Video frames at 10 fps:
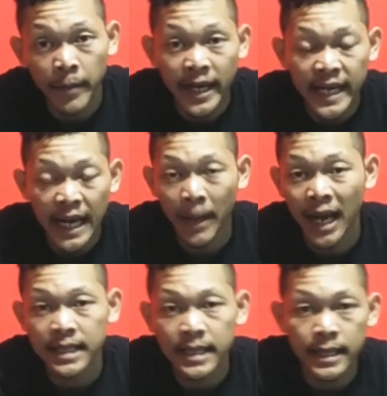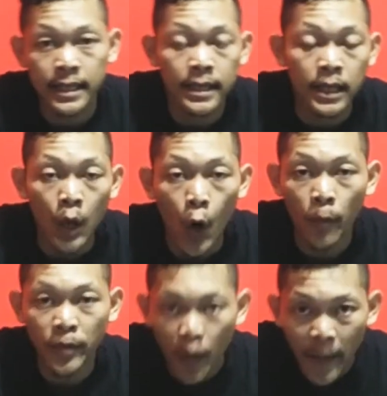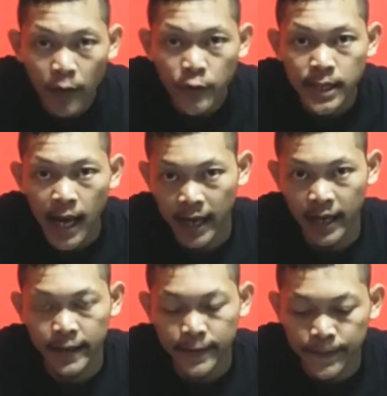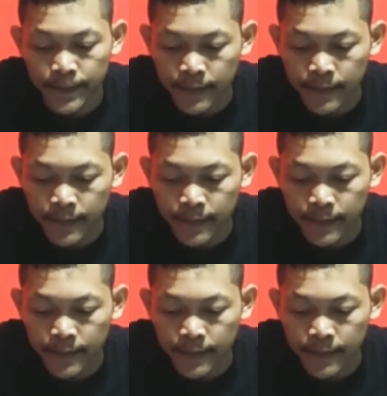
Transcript: memiliki nama latin Opiopagus hana